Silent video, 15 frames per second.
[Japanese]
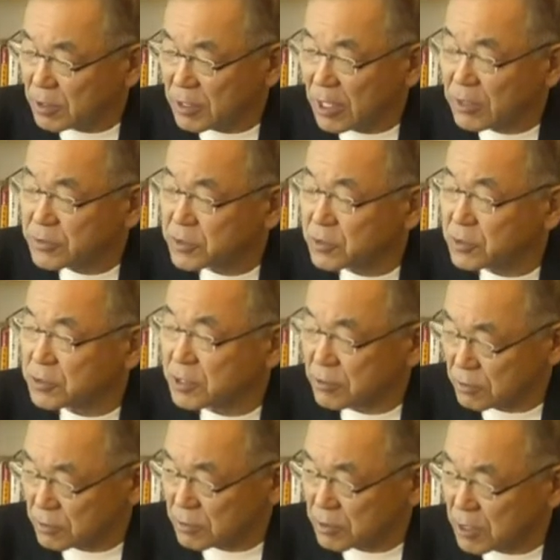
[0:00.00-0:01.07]
大不況に
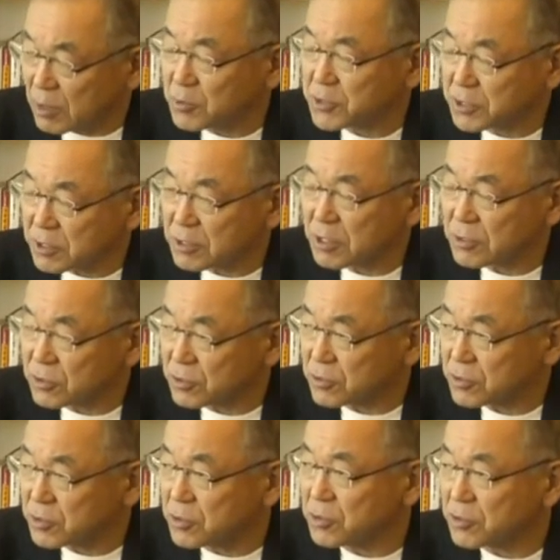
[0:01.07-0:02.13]
なるかもしれないとい
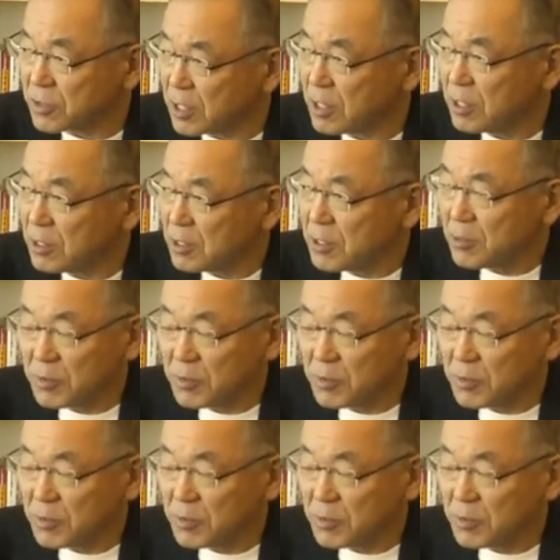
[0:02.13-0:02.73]
う恐怖